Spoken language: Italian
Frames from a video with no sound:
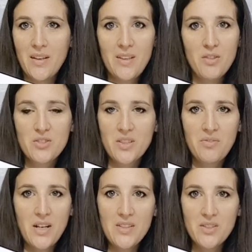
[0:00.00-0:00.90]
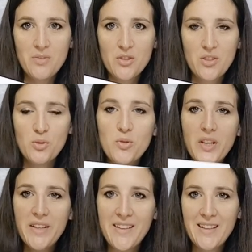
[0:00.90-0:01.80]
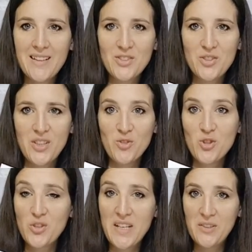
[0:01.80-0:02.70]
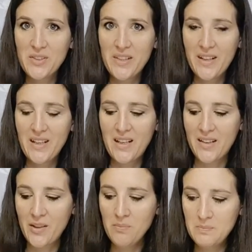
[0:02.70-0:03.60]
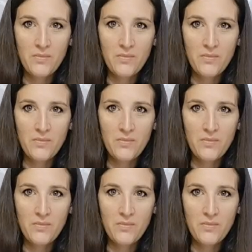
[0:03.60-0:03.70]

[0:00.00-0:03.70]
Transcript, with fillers: le vostre frasi, i vostri auguri nel caso sia un gioiello da regalare